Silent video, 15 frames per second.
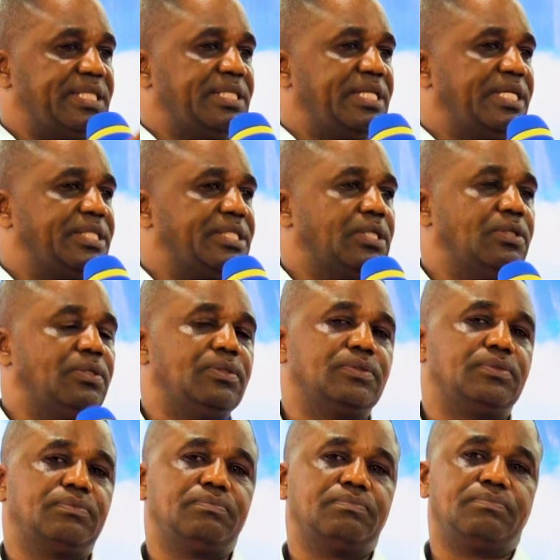signes des temps.
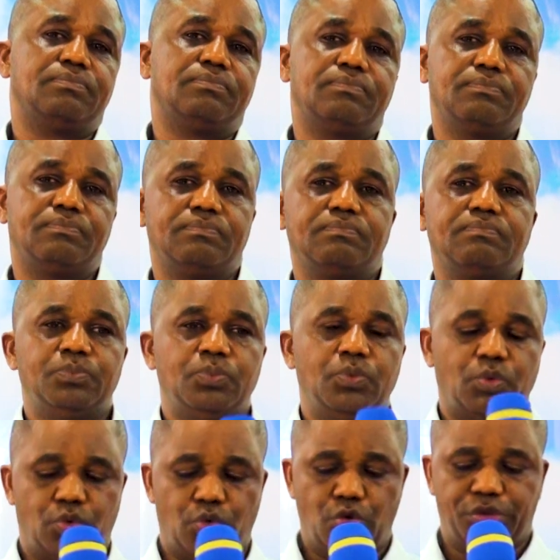
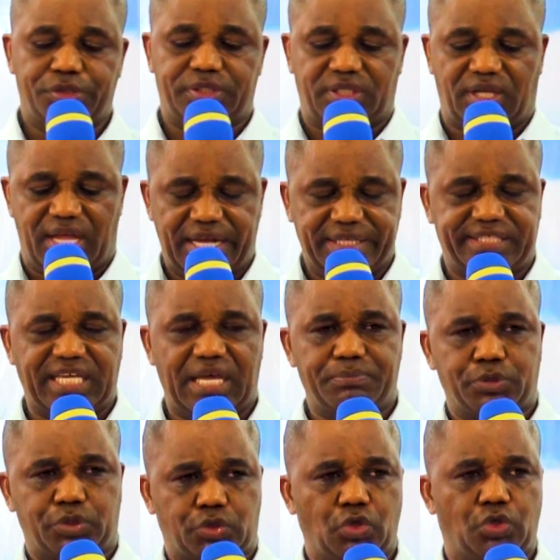Le
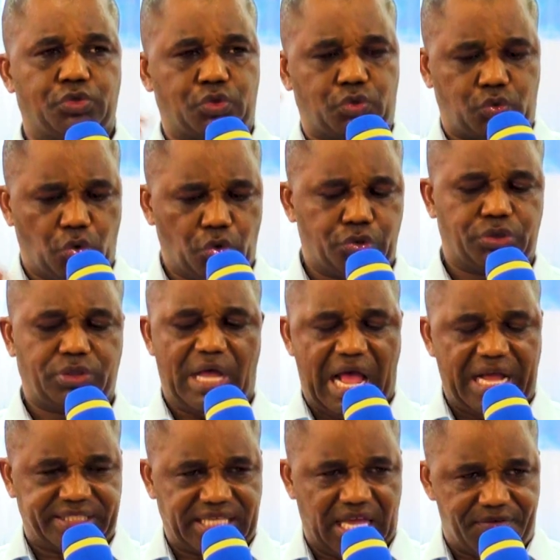quatrième saut touche
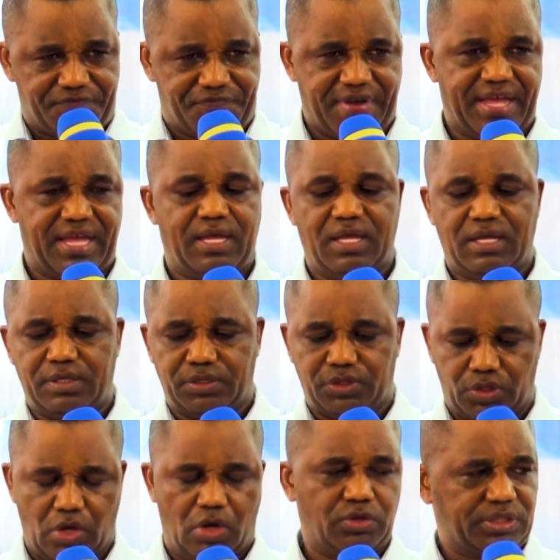à sa fin
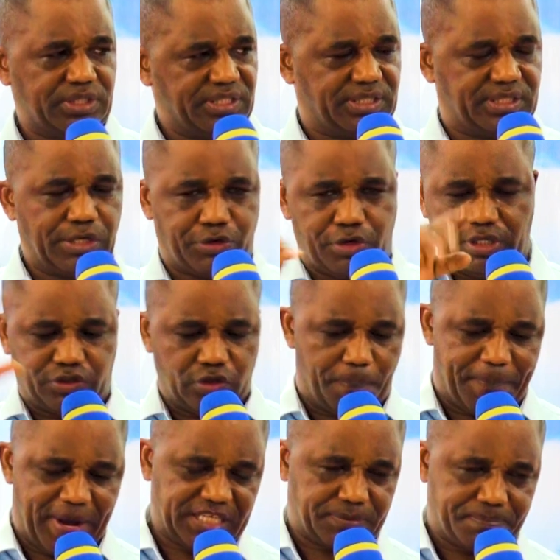dans ce qui se
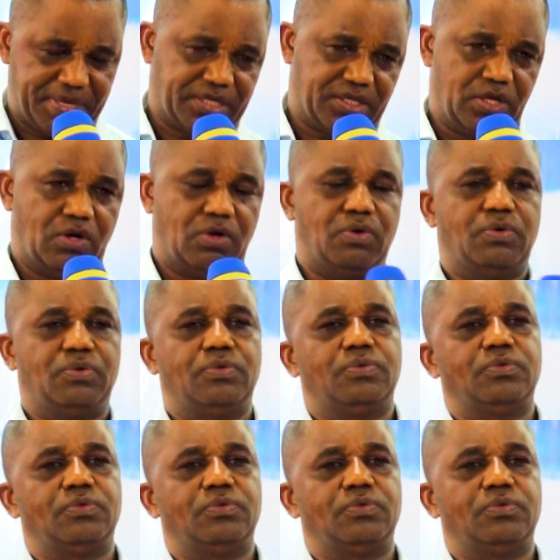passe maintenant.